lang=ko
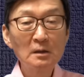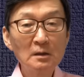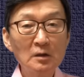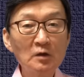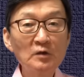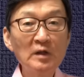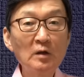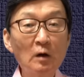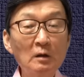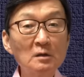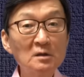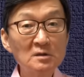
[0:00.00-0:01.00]
그런데
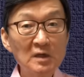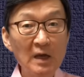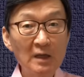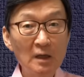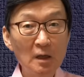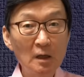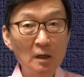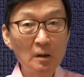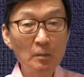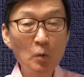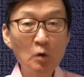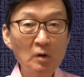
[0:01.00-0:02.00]
열흘 사이에
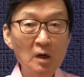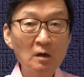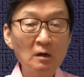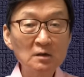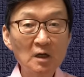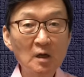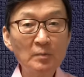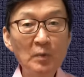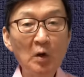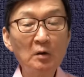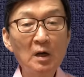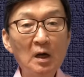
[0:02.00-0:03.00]
뭔가 커다란
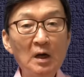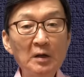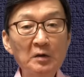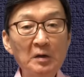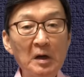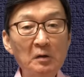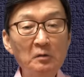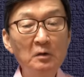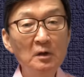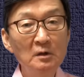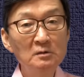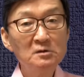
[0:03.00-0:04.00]
변화가 일어났고
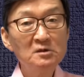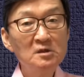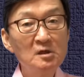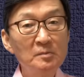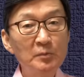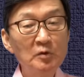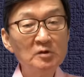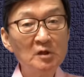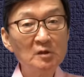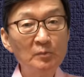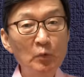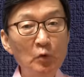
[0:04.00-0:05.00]

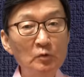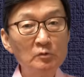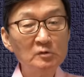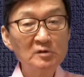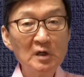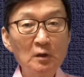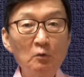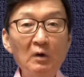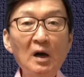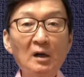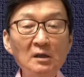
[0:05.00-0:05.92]
7%포인트 차이로 확